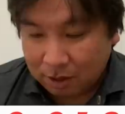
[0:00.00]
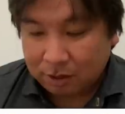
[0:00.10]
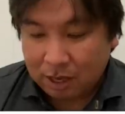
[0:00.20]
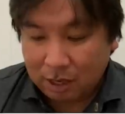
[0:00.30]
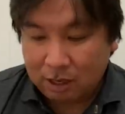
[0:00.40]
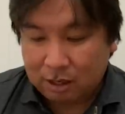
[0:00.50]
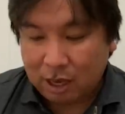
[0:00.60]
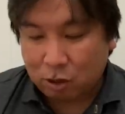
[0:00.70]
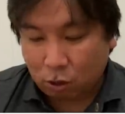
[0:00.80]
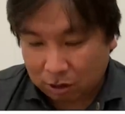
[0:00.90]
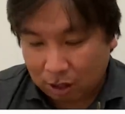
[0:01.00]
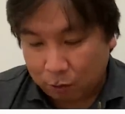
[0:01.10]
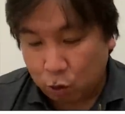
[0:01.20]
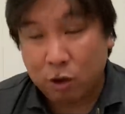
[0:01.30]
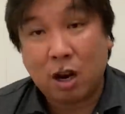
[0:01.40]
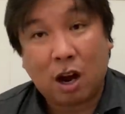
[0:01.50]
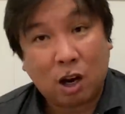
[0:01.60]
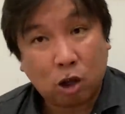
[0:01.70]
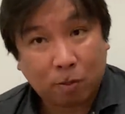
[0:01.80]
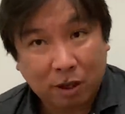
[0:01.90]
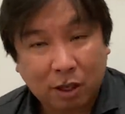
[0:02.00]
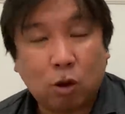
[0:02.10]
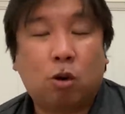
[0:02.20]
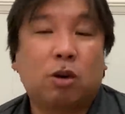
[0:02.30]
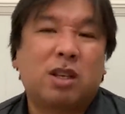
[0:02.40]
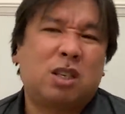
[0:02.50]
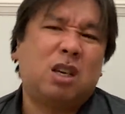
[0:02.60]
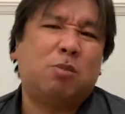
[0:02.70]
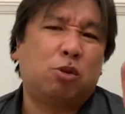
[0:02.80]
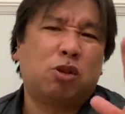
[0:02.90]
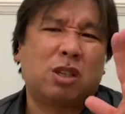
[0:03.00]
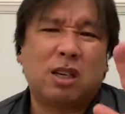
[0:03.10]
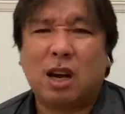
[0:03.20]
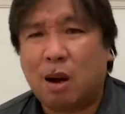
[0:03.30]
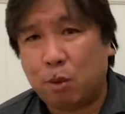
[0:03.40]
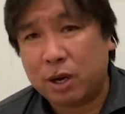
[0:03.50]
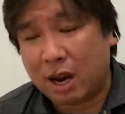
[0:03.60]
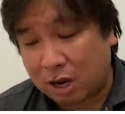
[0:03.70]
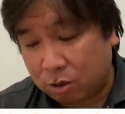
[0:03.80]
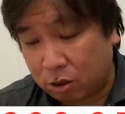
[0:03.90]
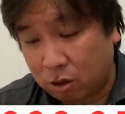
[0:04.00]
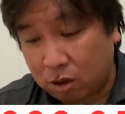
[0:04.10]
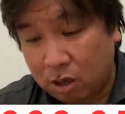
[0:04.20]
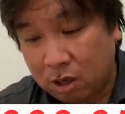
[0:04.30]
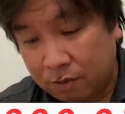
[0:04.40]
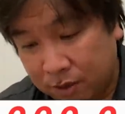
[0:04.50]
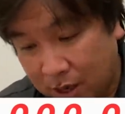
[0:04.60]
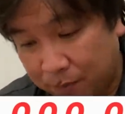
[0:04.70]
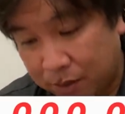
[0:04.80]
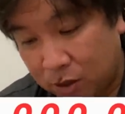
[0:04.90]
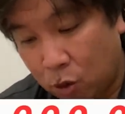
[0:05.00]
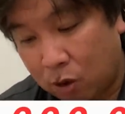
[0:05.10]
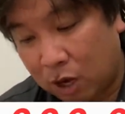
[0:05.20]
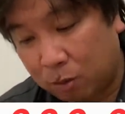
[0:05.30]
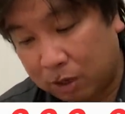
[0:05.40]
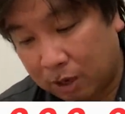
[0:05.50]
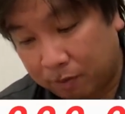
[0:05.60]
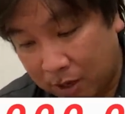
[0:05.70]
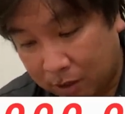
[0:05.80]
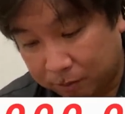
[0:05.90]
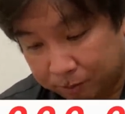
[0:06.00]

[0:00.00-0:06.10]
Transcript: で、1点取って、ウィーラーからのバンドで、これチームの士気が盛り上がるのよ。で、6回表、ね。